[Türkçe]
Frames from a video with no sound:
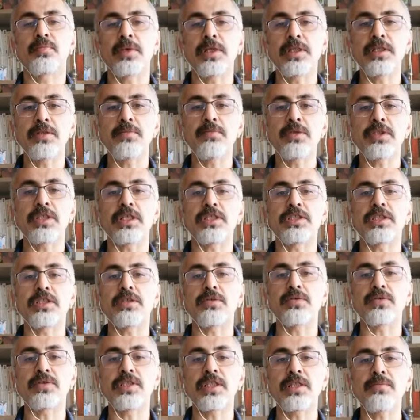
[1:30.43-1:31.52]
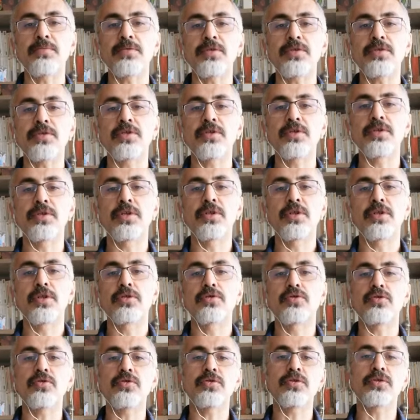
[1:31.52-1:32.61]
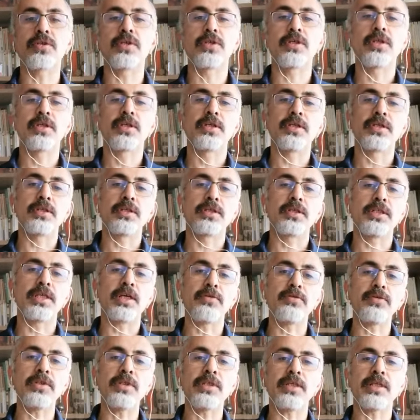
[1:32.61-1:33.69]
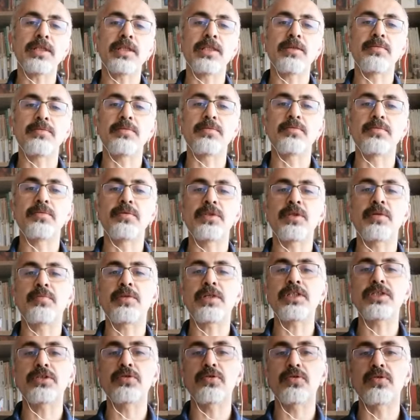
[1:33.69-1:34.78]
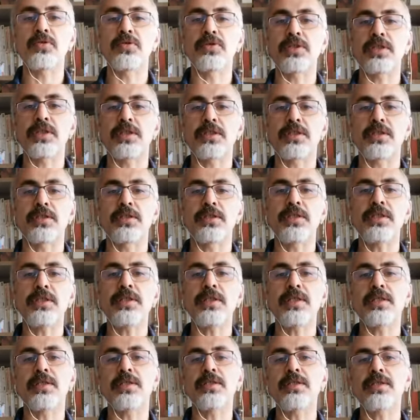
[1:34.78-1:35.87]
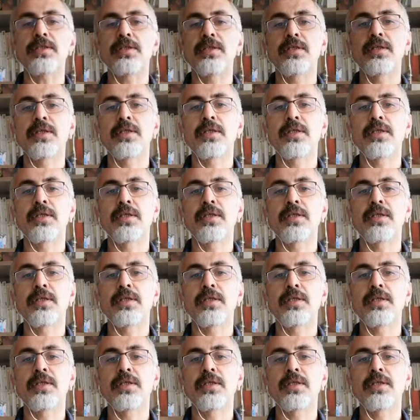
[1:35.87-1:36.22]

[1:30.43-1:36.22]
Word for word: belirtme gerçeği göstermiyoruz. Çünkü Yahudi katliamında başrol oynayan Hitler'in